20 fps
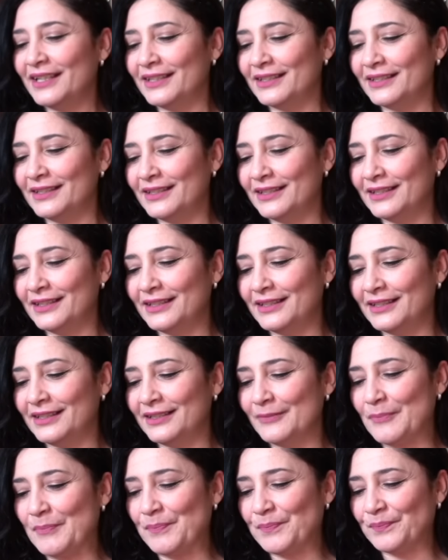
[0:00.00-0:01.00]

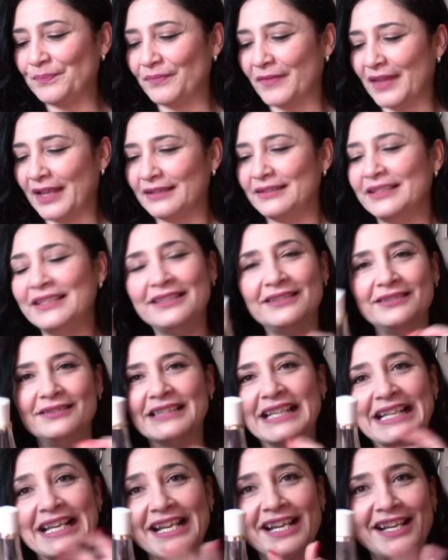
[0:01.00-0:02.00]
ehm, di,
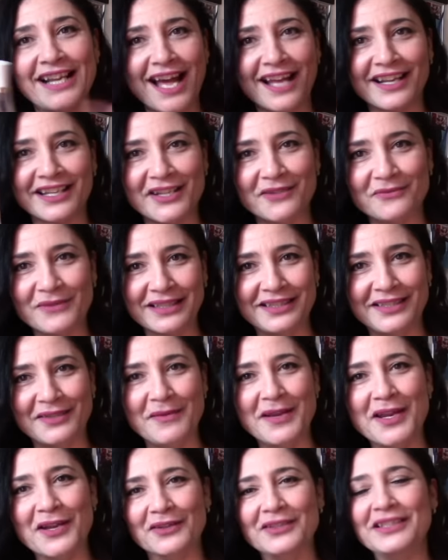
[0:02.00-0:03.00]
regalargli un
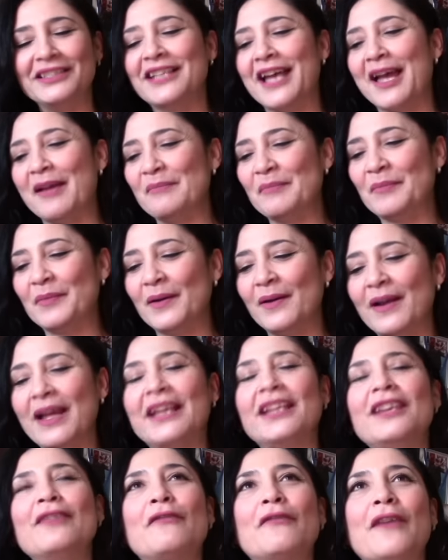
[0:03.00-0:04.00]
attimino di tempo
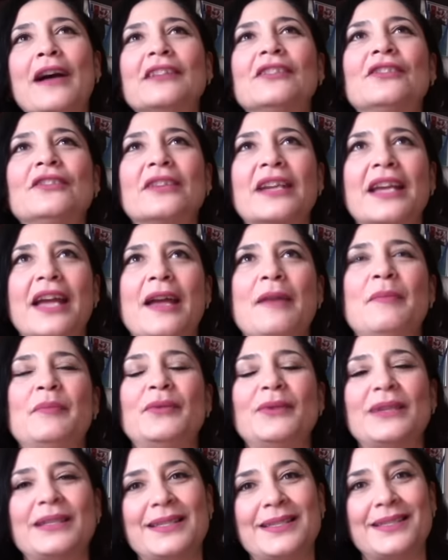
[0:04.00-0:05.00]
è il fatto che
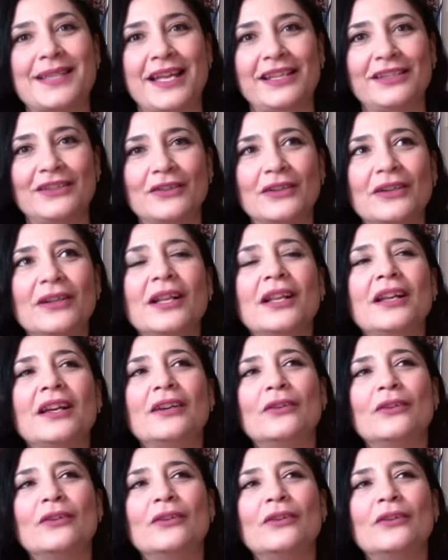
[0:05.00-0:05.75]
pur essendo